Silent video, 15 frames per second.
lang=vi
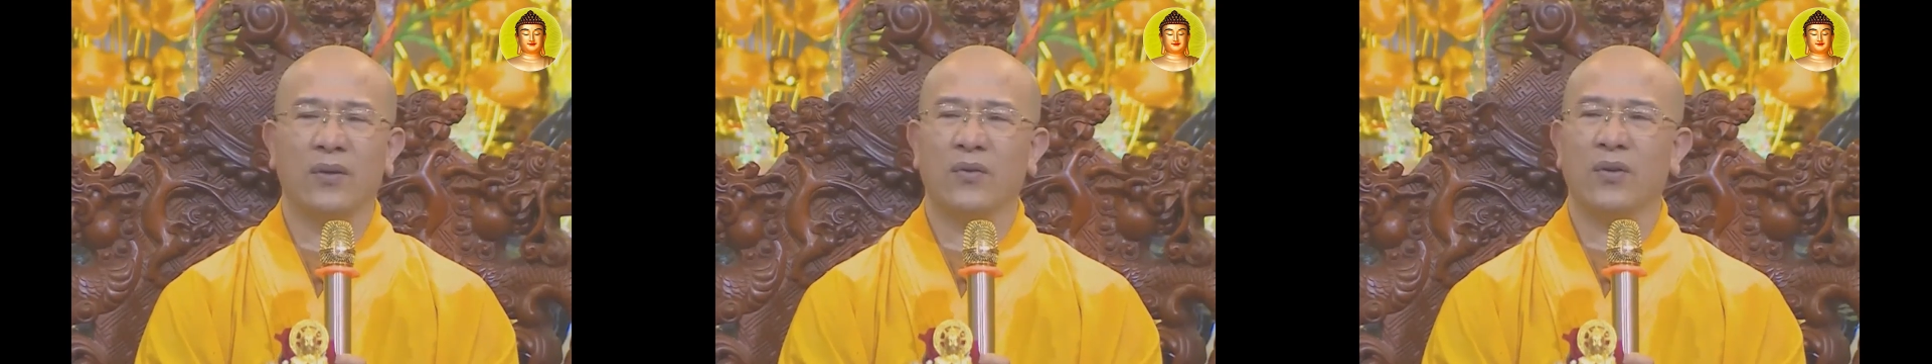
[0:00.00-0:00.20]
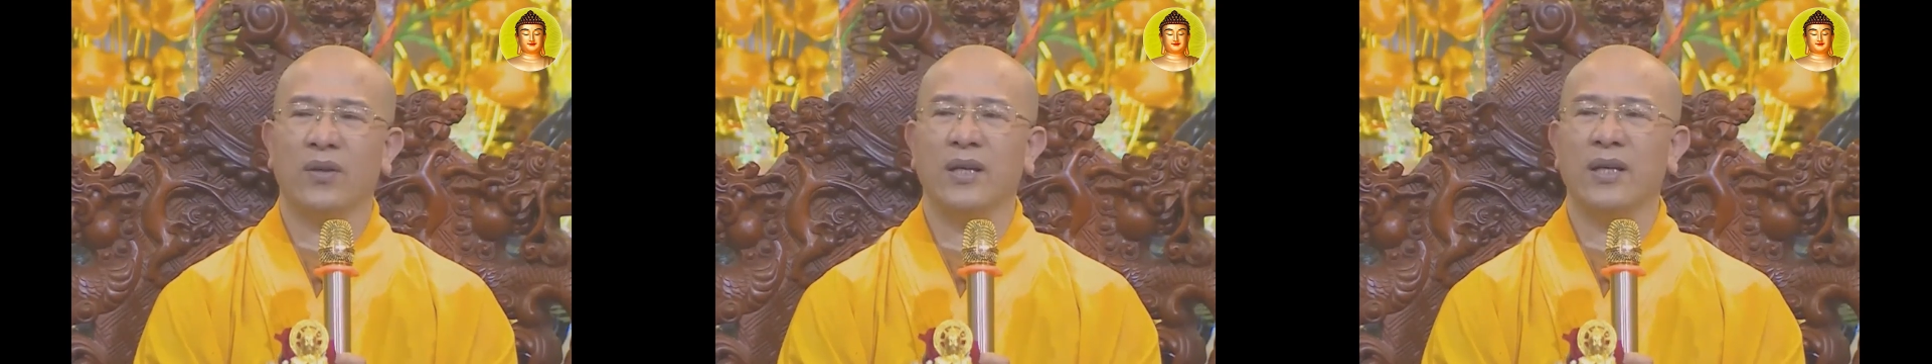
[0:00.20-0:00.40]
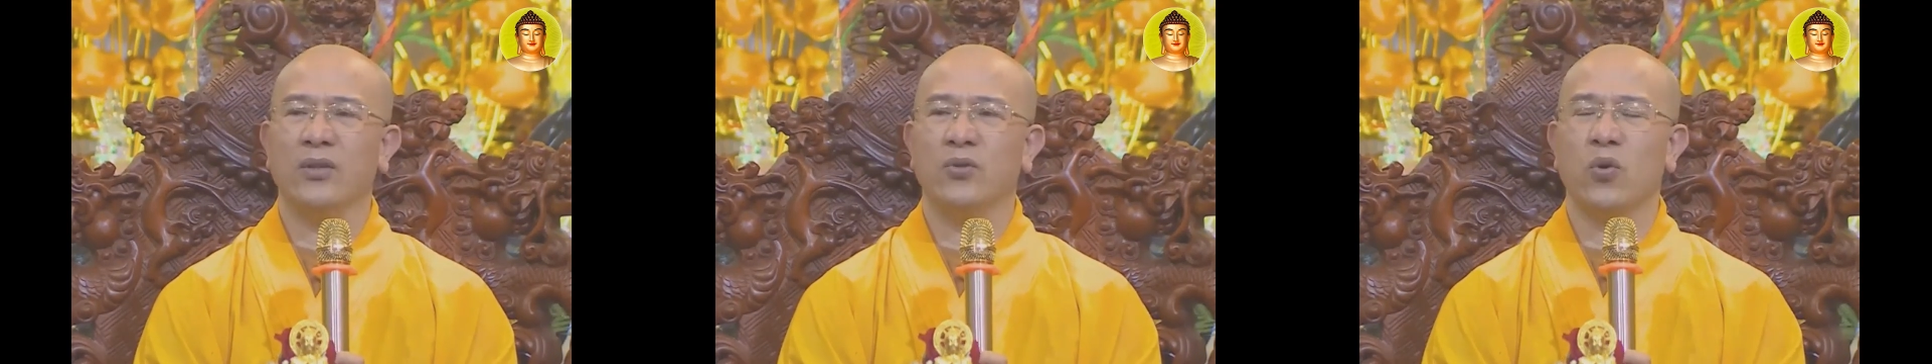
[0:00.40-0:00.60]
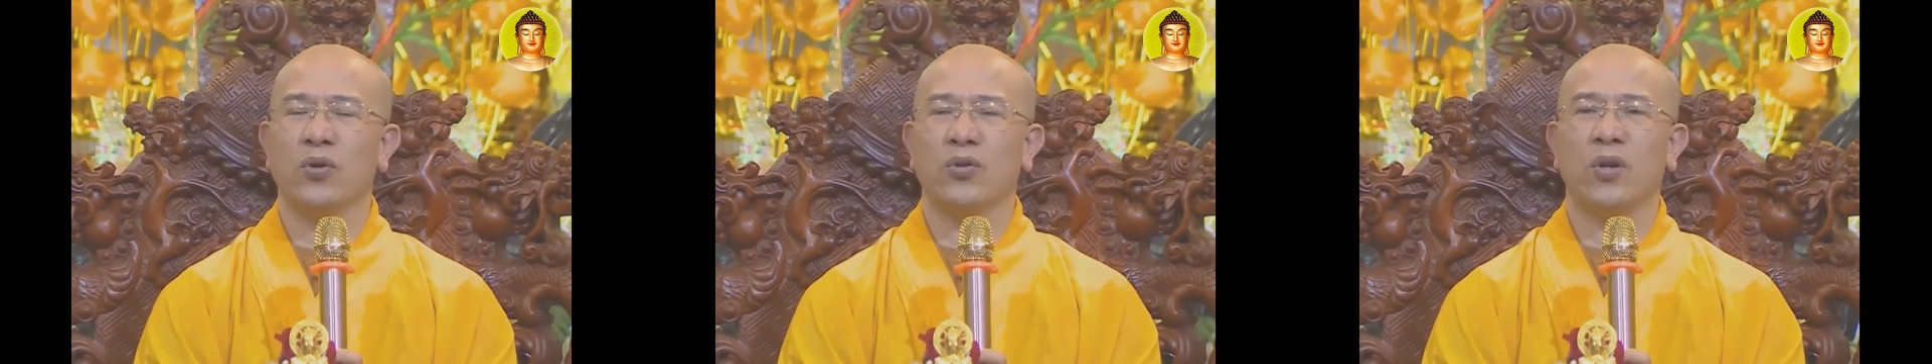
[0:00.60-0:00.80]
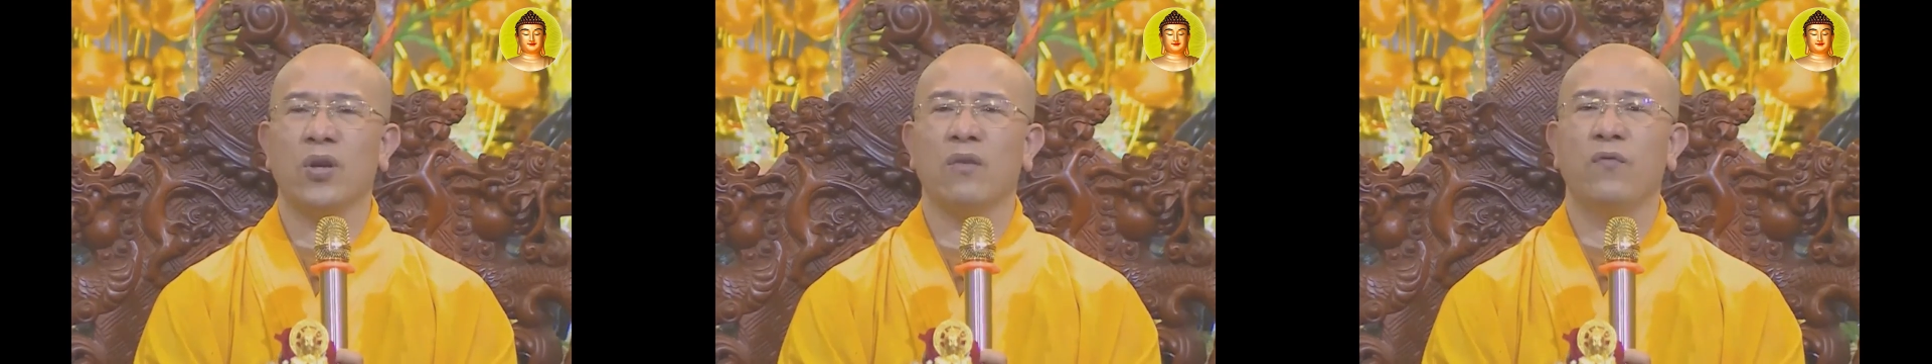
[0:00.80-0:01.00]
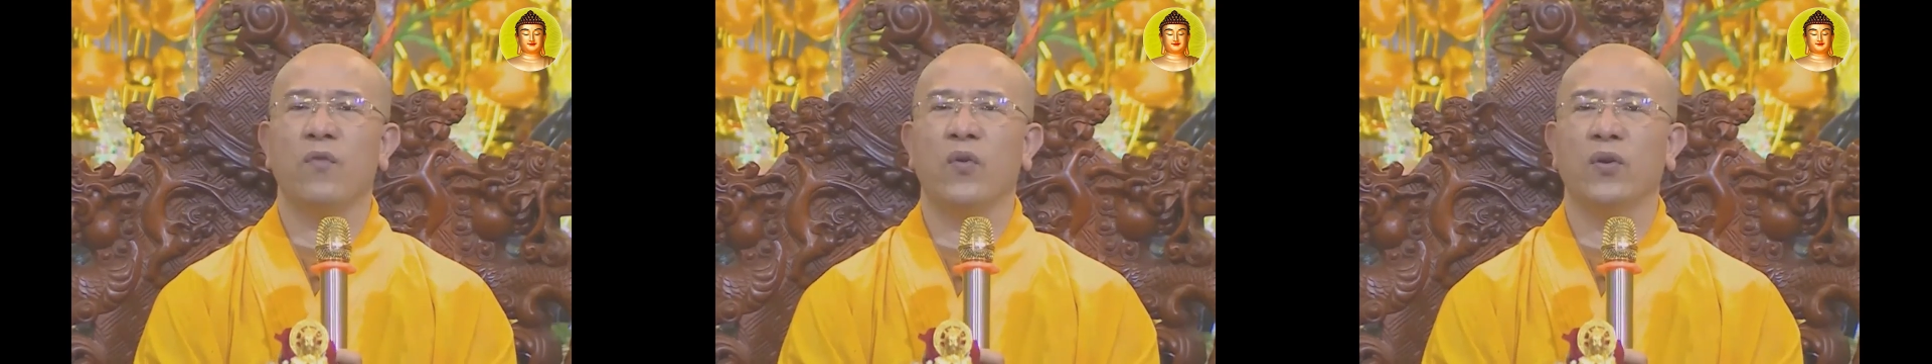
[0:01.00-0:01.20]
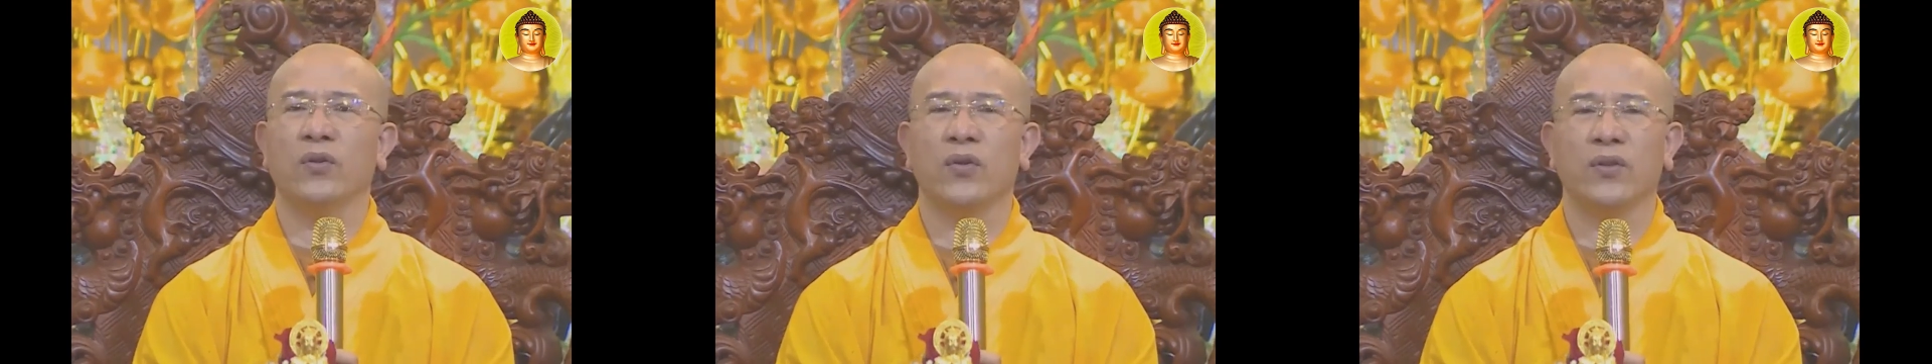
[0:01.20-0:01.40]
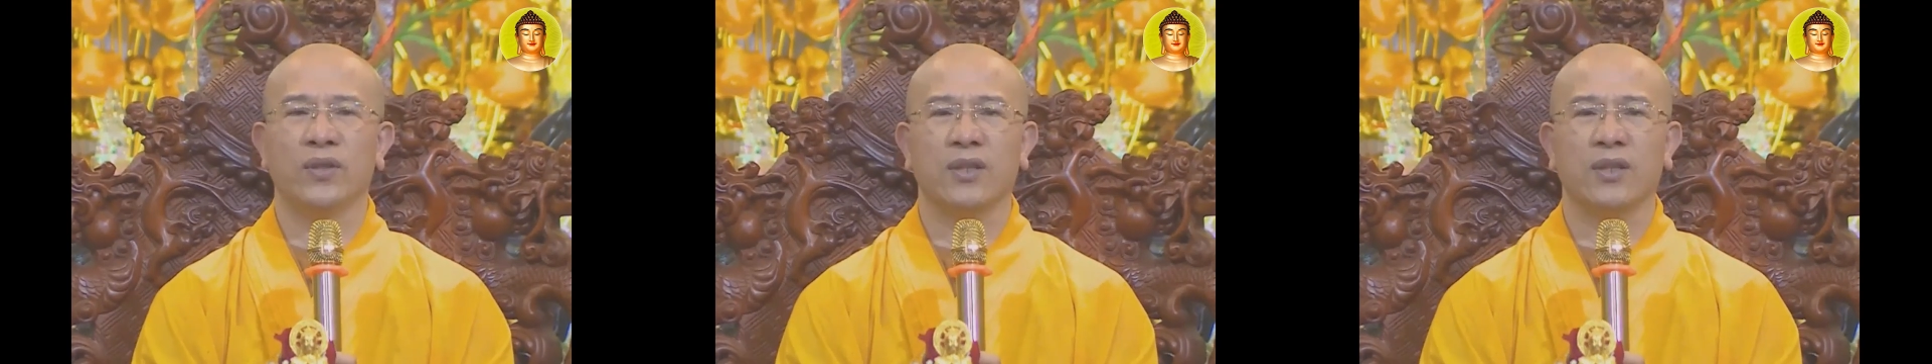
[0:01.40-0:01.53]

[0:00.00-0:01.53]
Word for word: tôi đi chùa cho nó vui thôi,